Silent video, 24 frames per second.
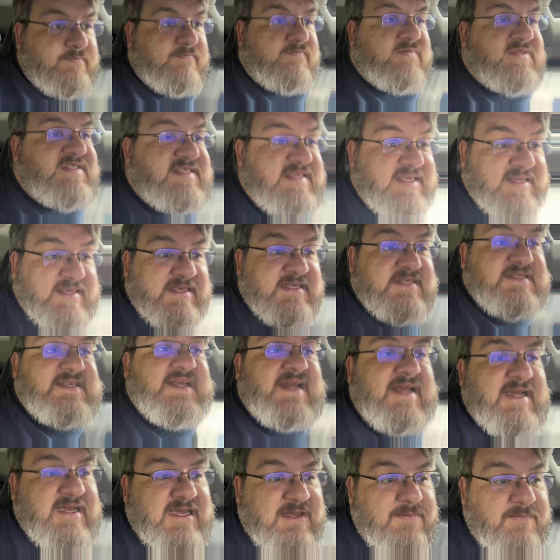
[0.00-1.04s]
Si
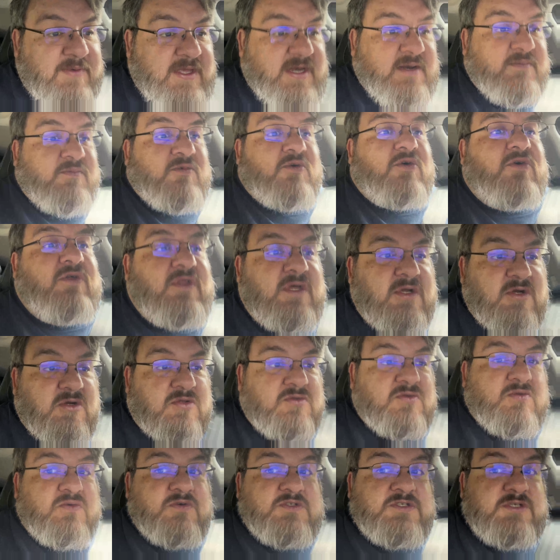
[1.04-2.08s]
quisiera cambiar el modo de
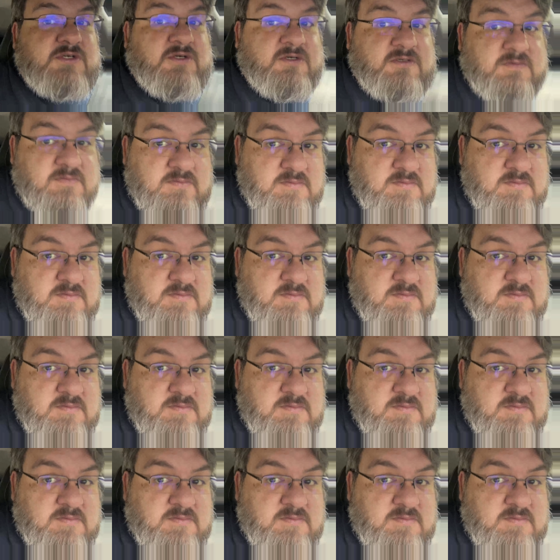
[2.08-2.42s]
conducción,